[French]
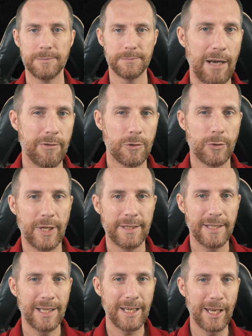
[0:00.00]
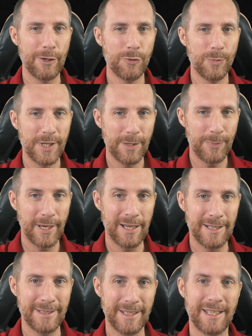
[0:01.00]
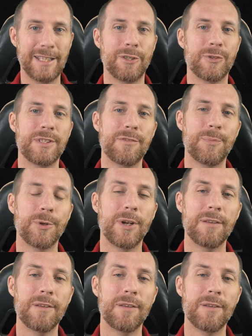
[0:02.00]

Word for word: Avant qu'on attaque, n'oubliez pas d'être attentif pendant